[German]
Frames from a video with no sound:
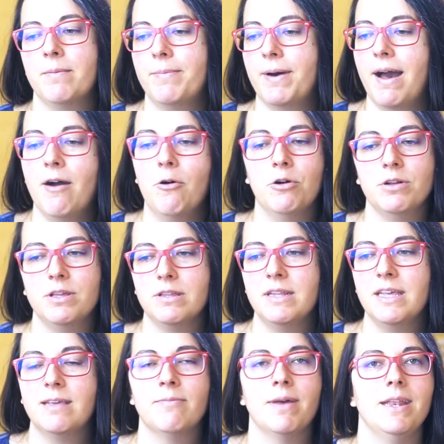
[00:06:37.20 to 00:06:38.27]
brauche ich
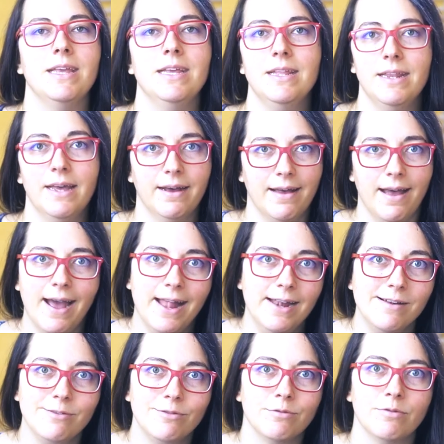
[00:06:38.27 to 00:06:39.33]
nicht meine innere
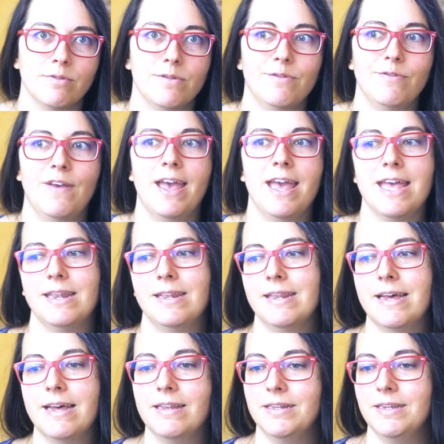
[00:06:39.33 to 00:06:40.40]
Haltung zu
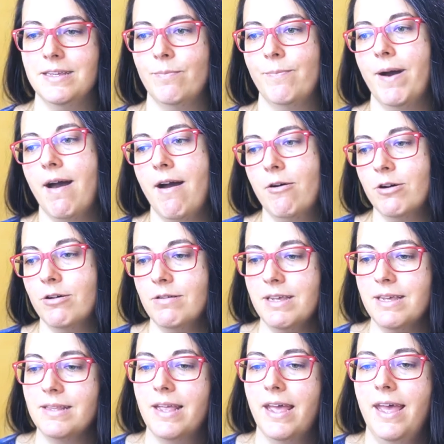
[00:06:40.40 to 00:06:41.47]
verändern. Ich brauche
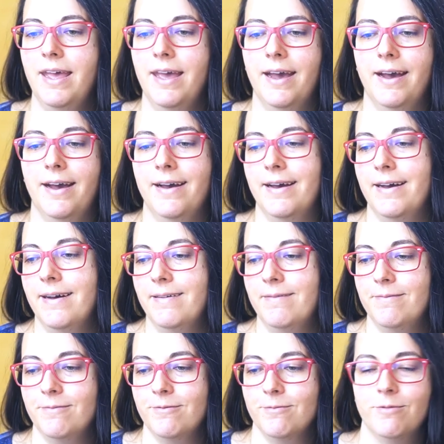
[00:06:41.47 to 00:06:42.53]
nicht äh,
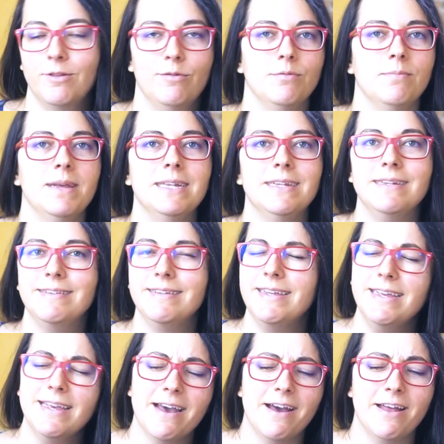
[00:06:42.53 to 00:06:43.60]
zu
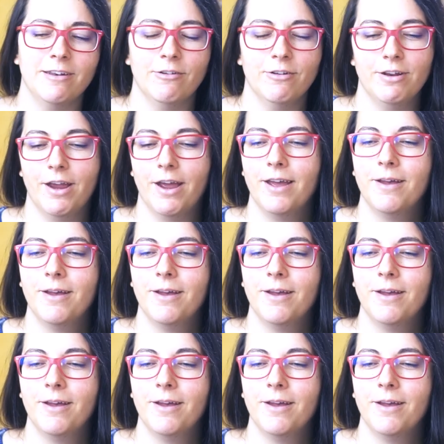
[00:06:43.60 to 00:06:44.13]
meditieren oder